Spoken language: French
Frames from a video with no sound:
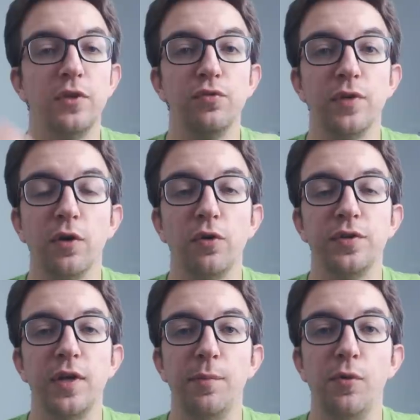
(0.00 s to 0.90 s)
êtes sous un grand
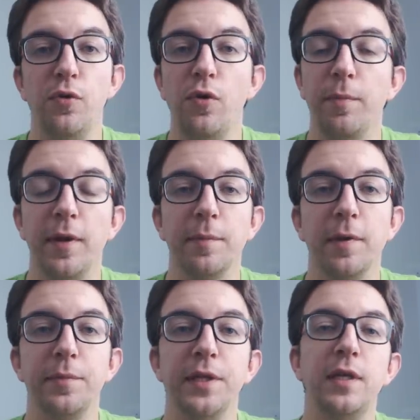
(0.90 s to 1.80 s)
ciel bleu en plein
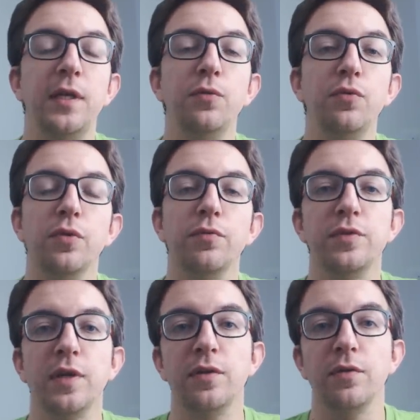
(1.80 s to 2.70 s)
après-midi, ou que
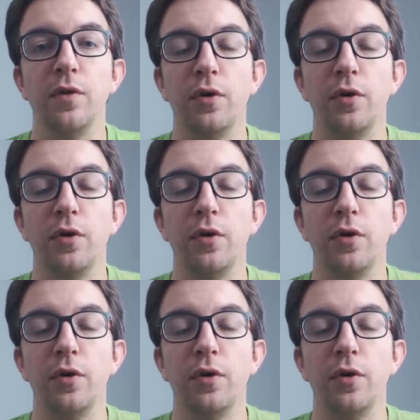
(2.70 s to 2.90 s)
vous êtes euh,